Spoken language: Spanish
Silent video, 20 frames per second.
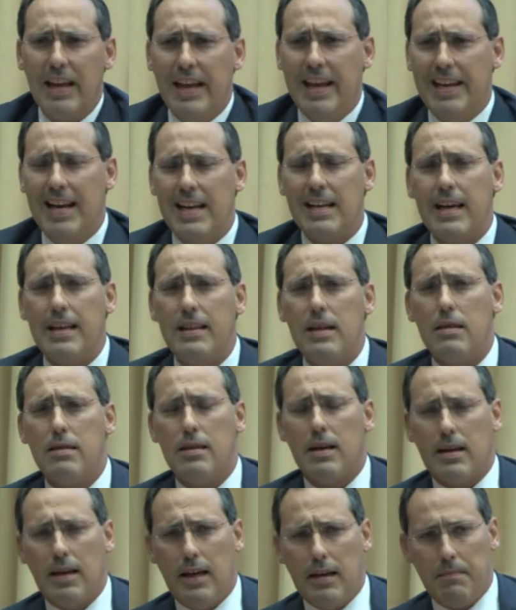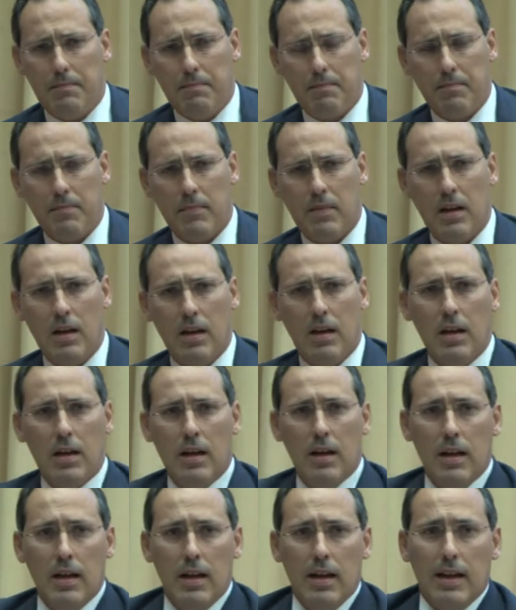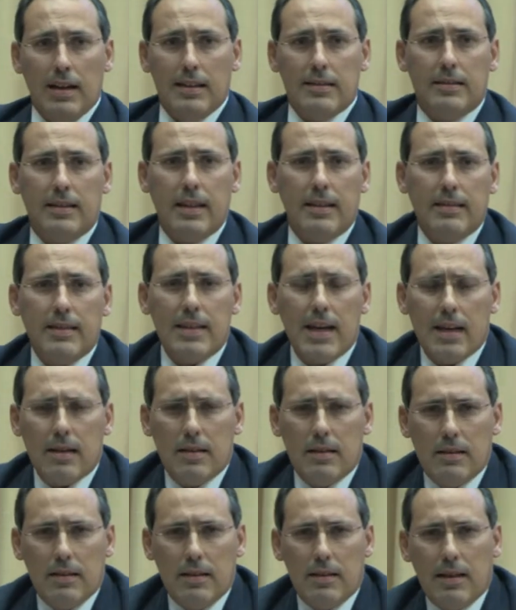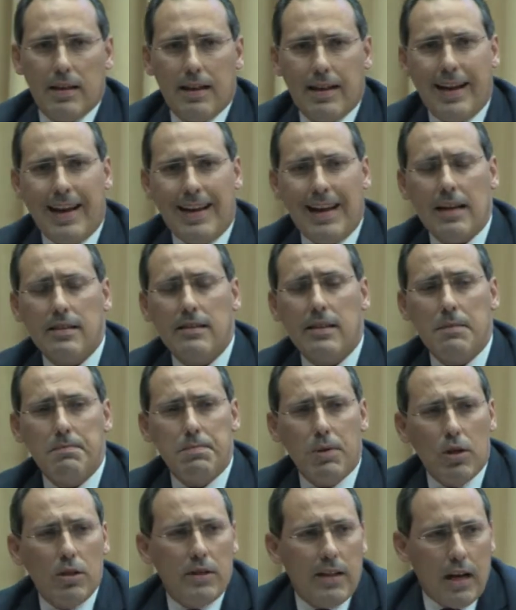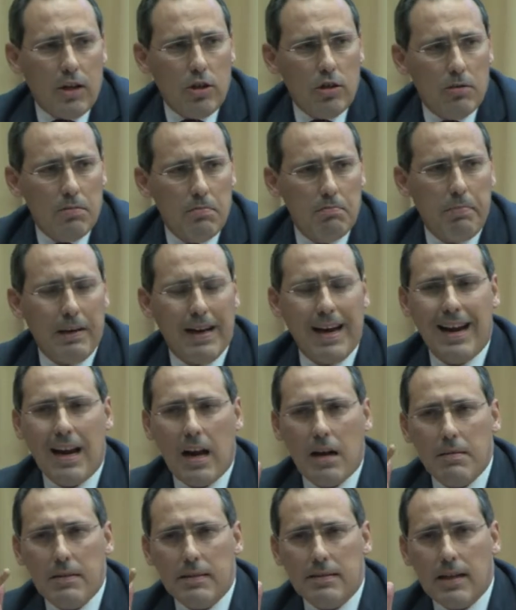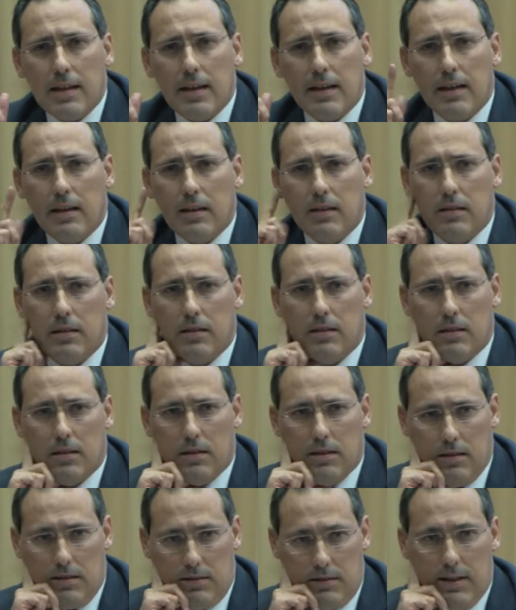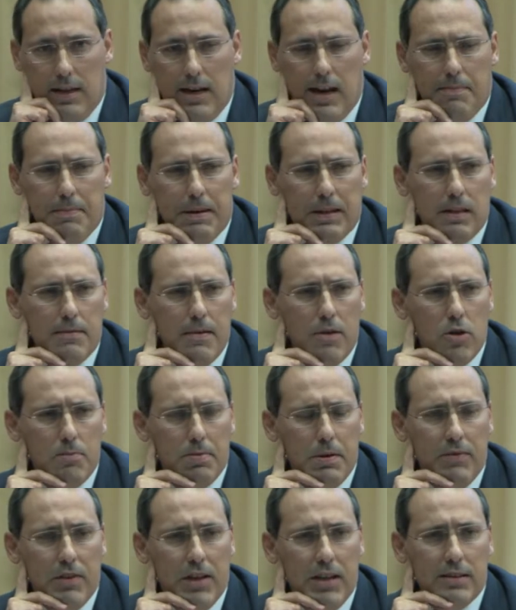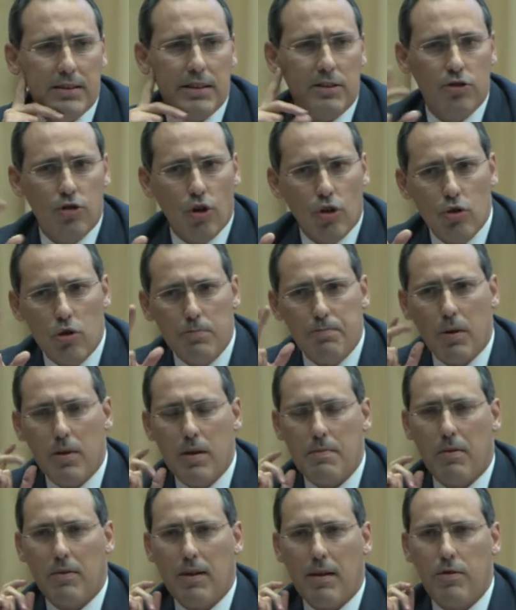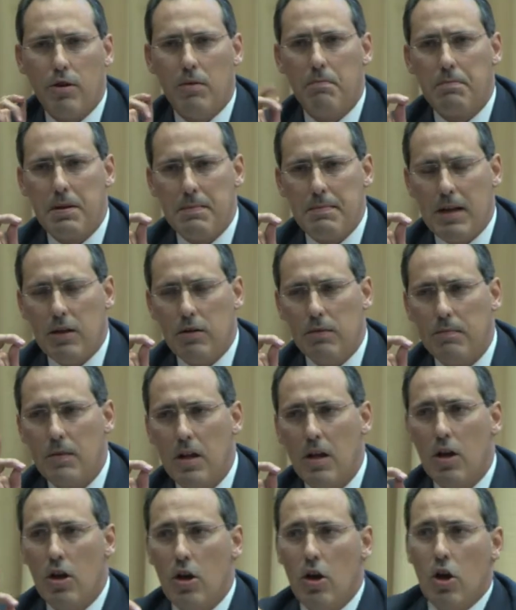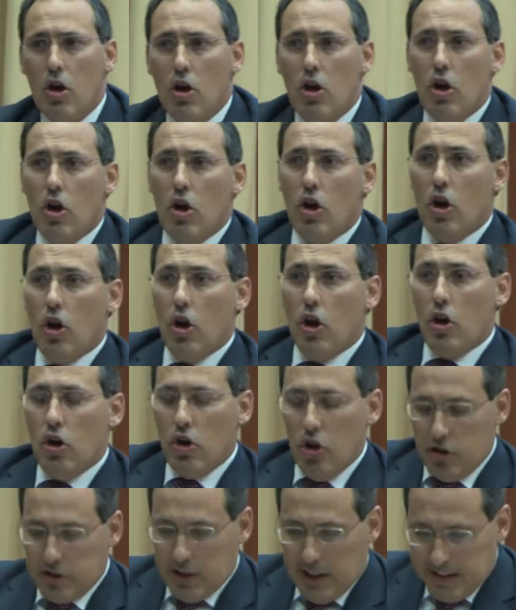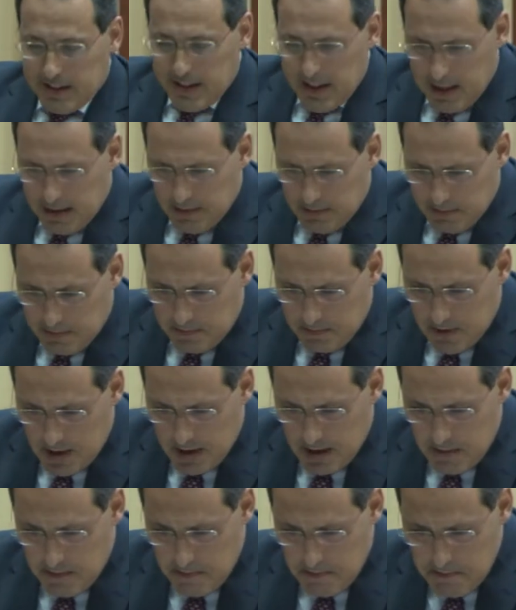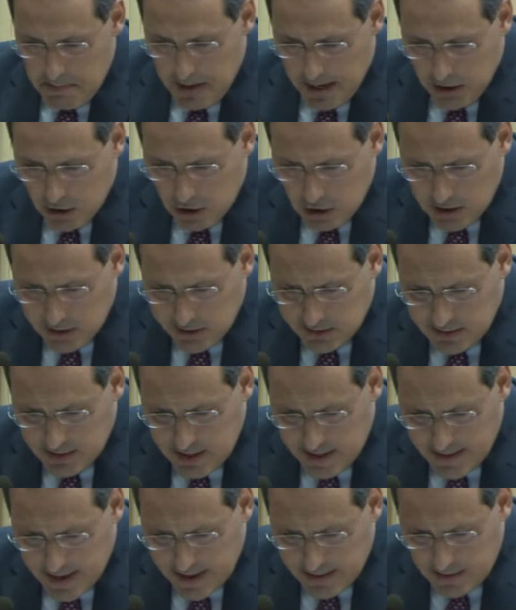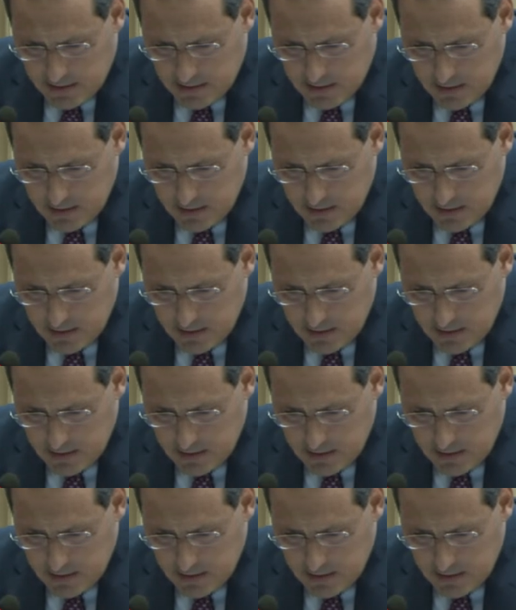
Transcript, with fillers: en el que dice que tendrán carácter prioritario para el arbitraje de las participaciones preferentes dos grupos de población. Primero, los que sean menores de edad